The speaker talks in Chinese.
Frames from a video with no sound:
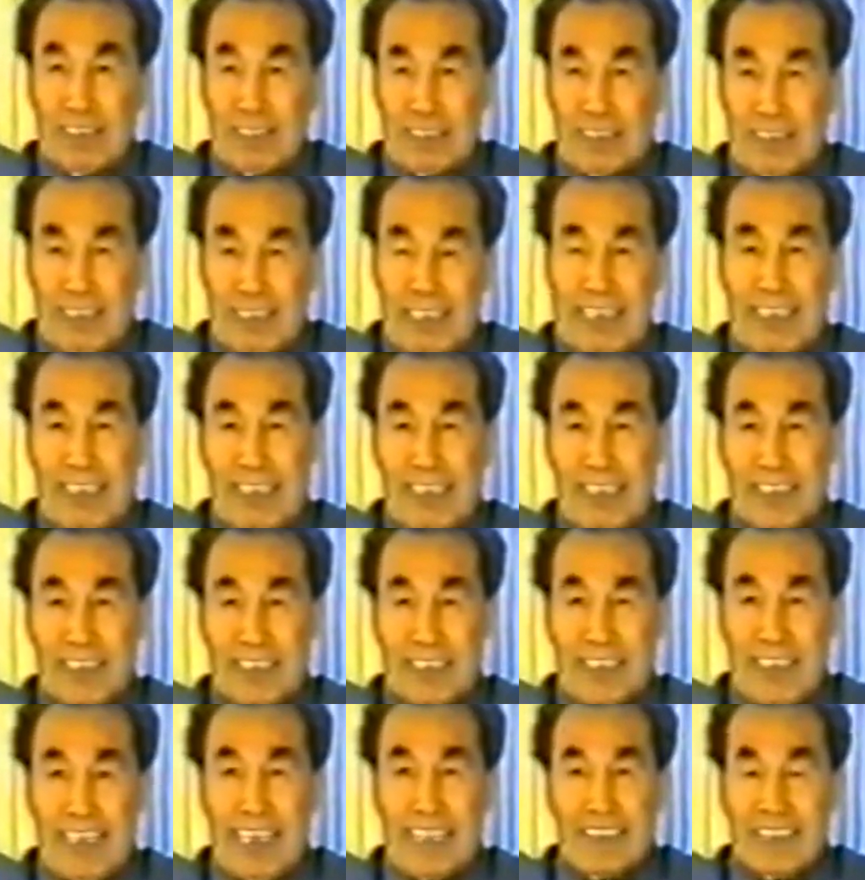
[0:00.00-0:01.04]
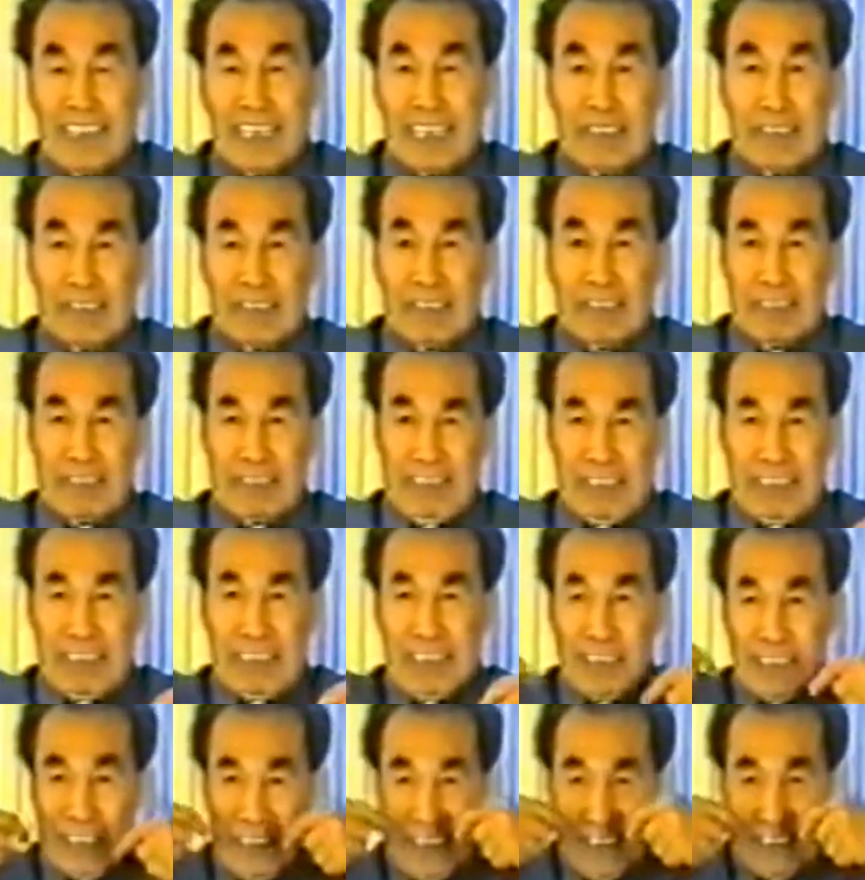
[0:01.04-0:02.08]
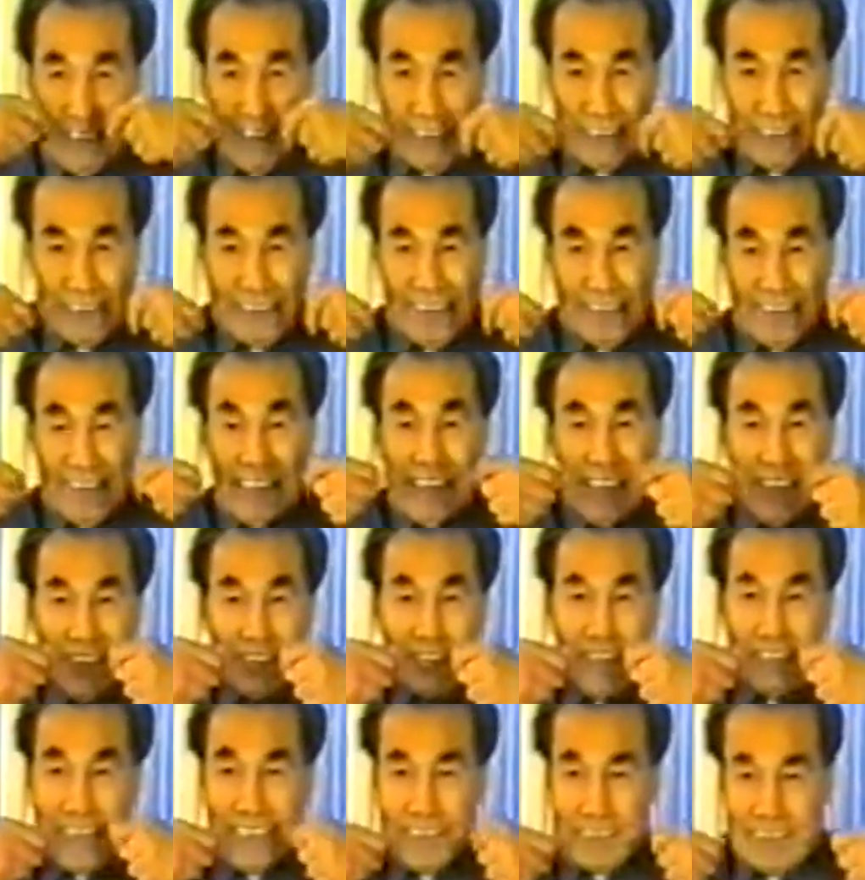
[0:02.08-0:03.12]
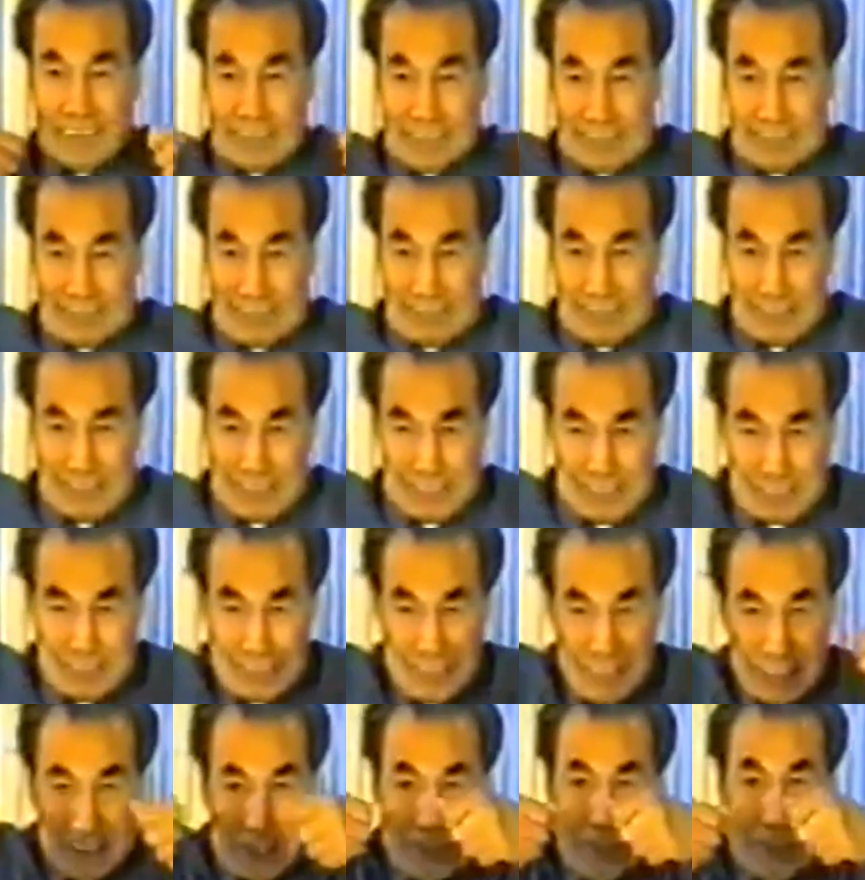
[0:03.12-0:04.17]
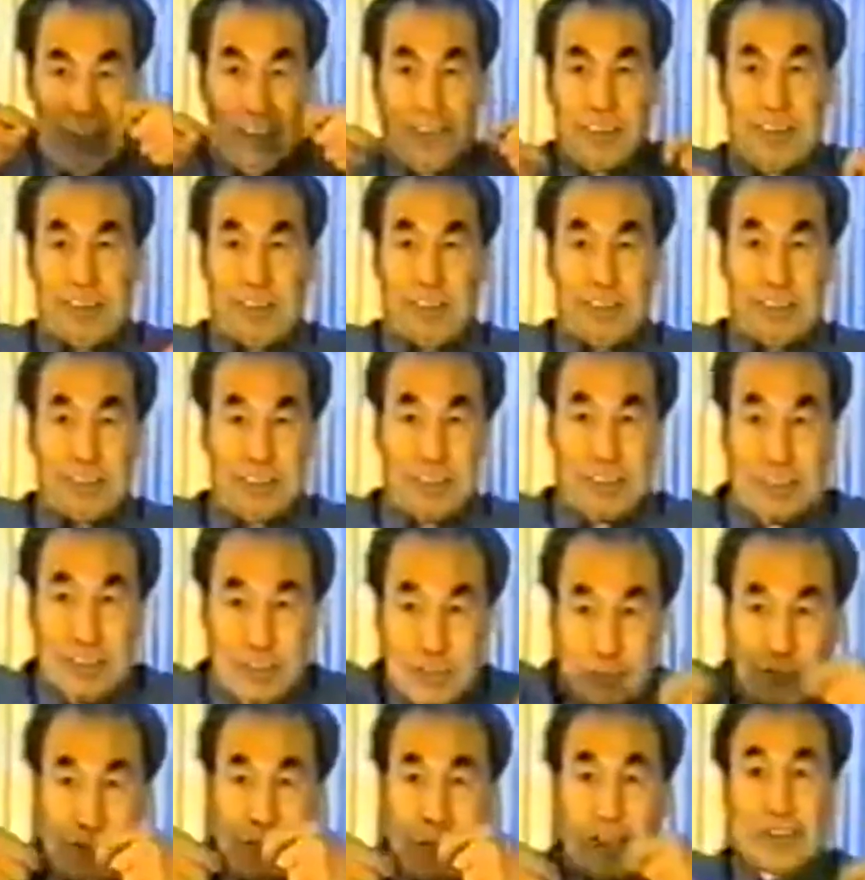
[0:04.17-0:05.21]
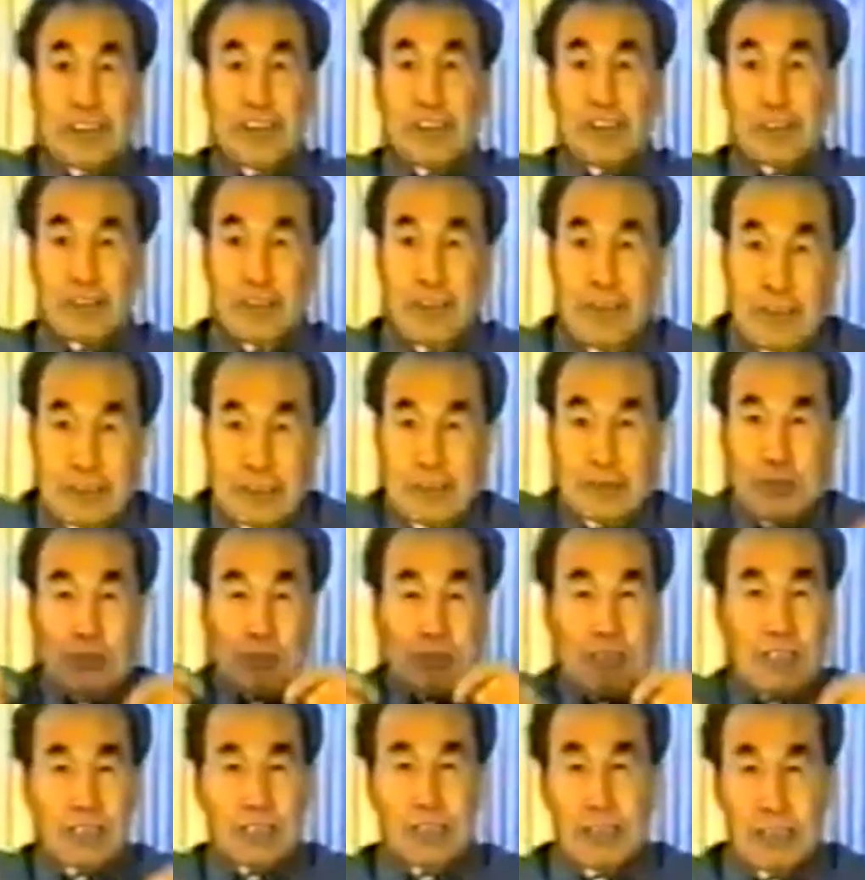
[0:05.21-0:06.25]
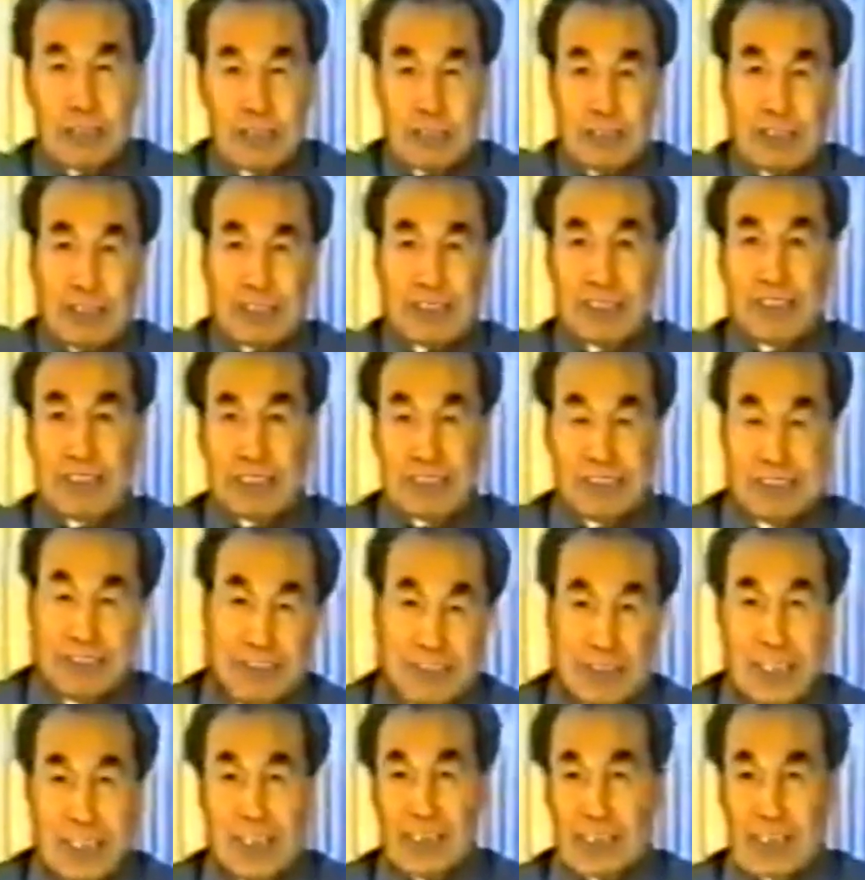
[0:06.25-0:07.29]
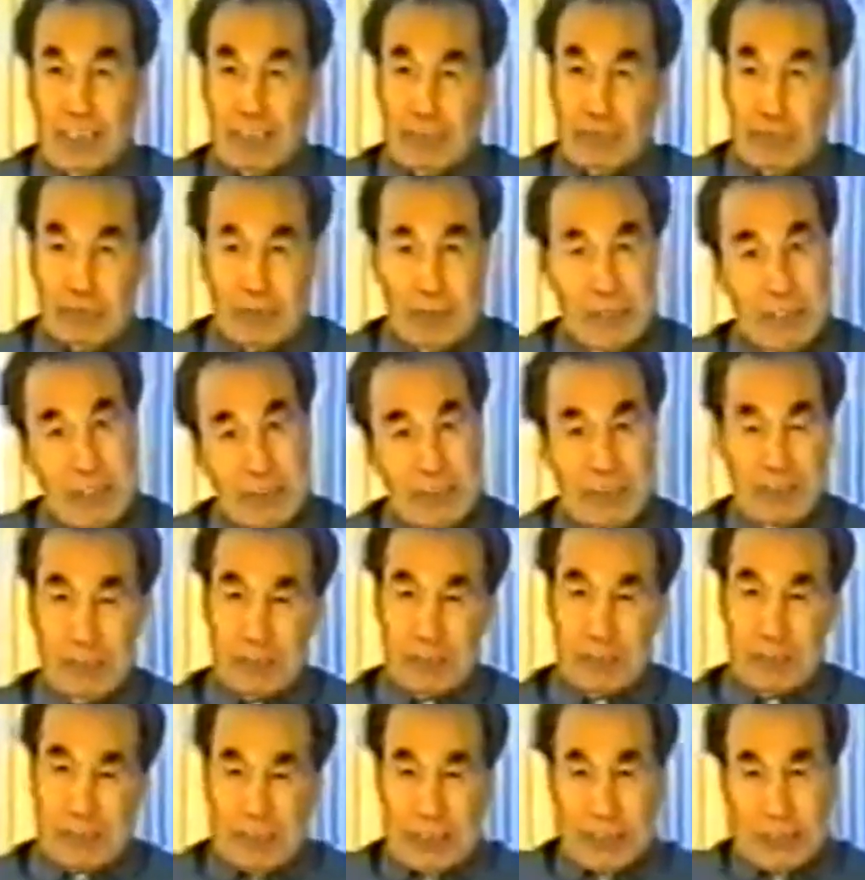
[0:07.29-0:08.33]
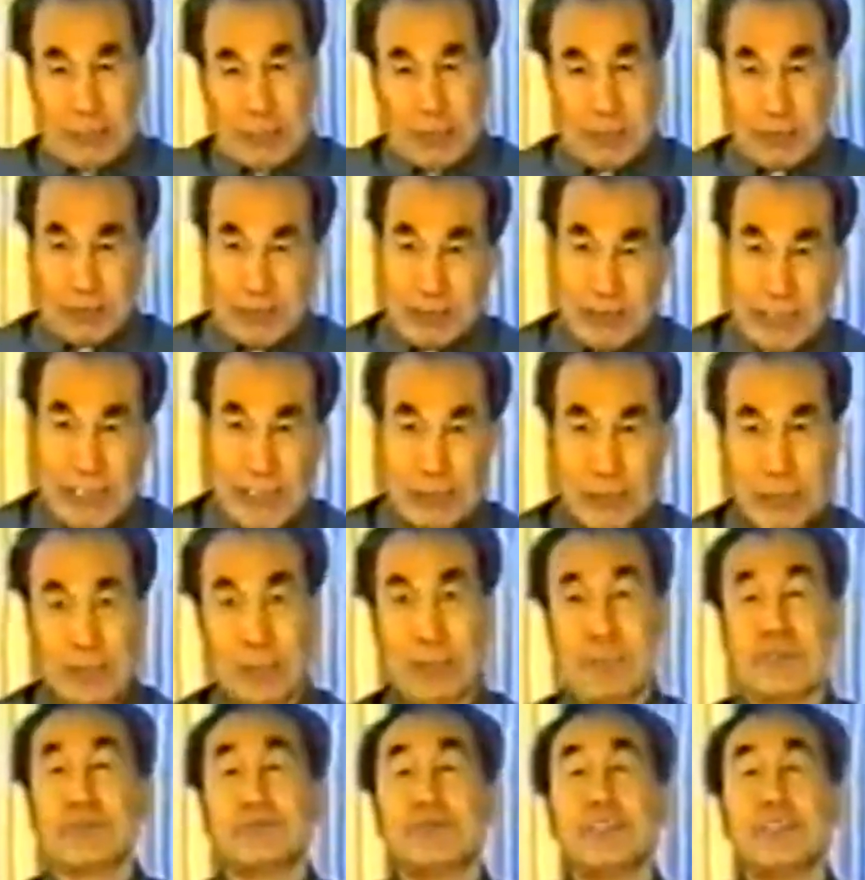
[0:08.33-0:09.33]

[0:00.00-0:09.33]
到连连个连个肋骨，一个一个的神经出来，嗖就出一圈儿，一圈儿一圈儿这么转转转的脊髓里到骨盆里转到头一冲冲下去，